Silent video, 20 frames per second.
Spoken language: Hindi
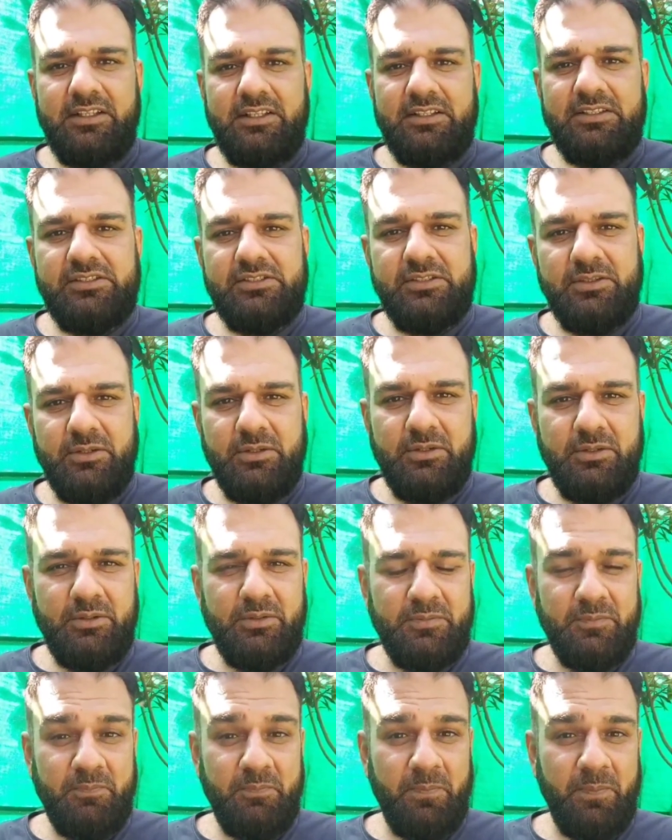सो
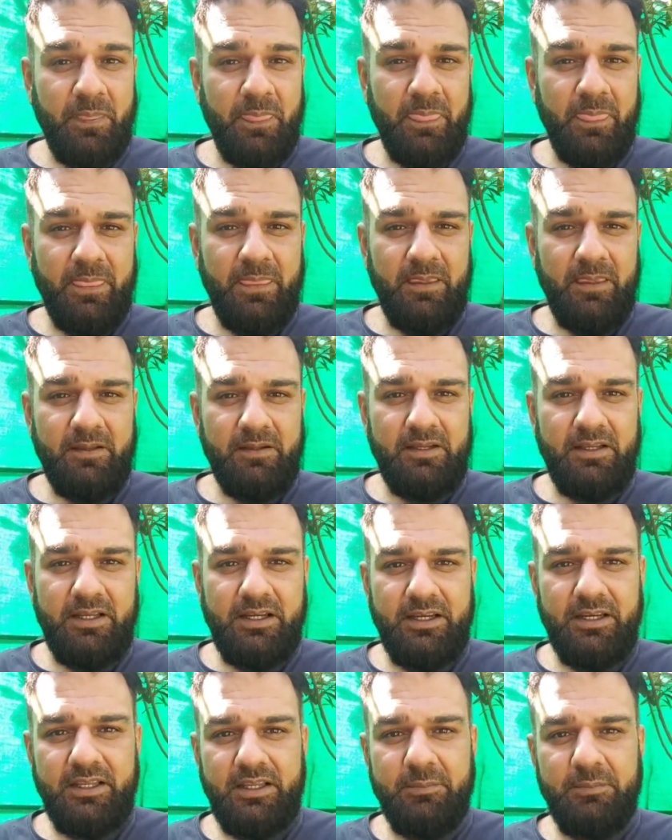so,
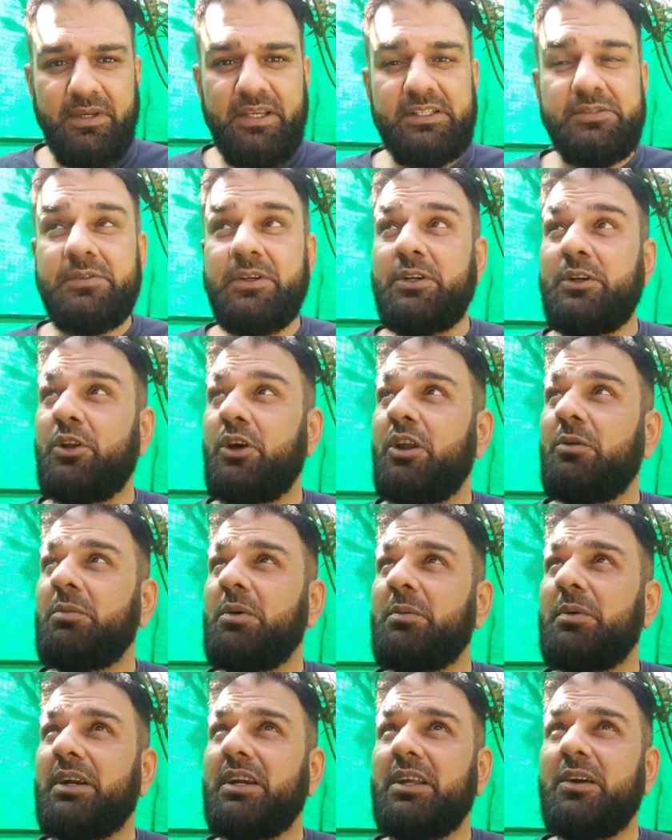घर के मैं इस वक्त लॉन
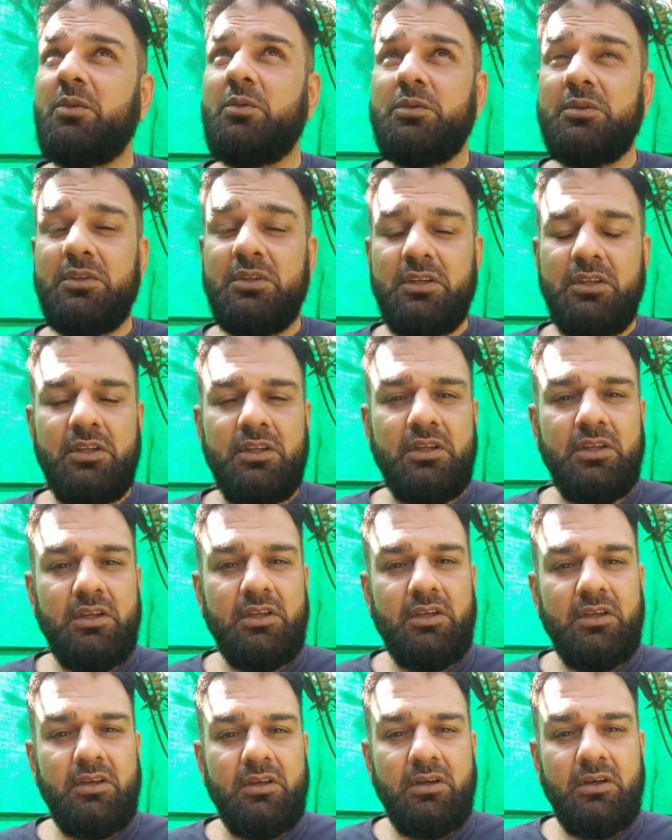में बैठा हूँ
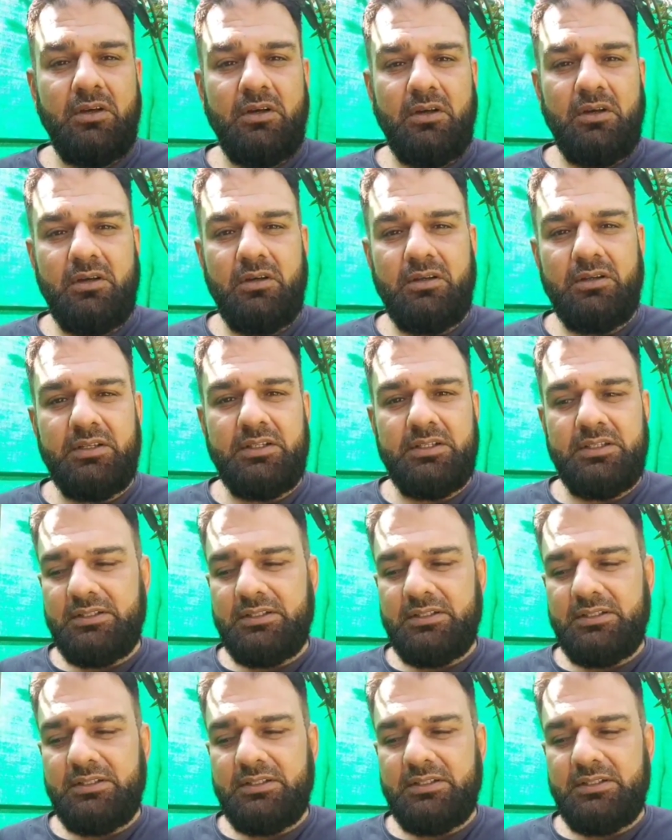और